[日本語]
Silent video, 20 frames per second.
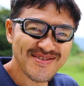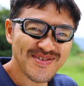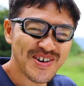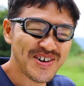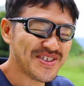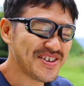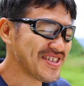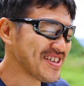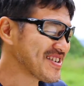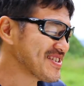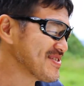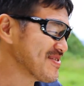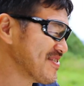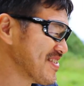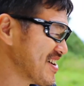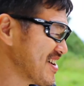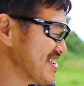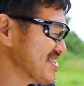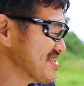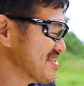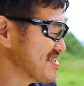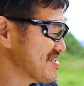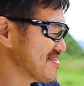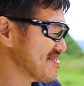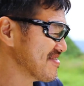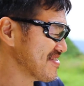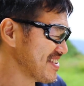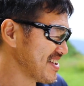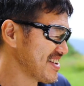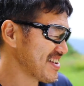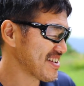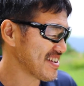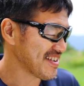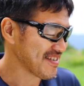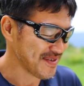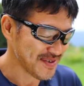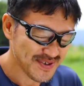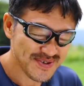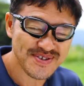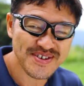のが出てきそうな感じですよね
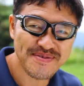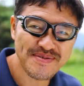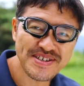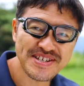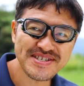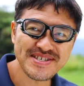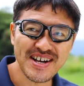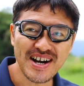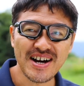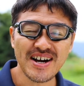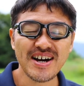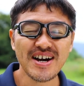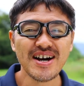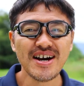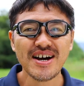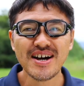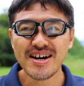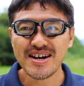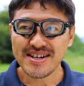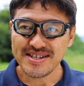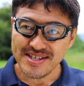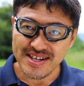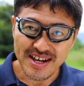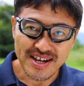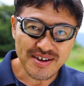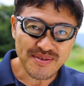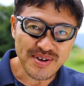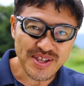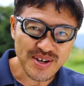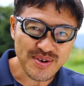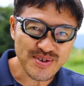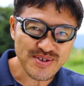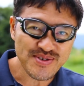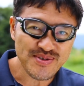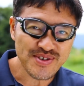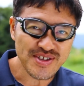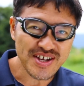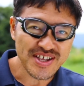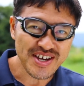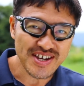ごちそうさまでした最後までご視
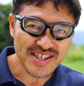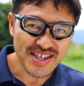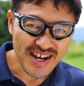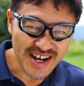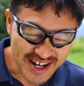聴いただいて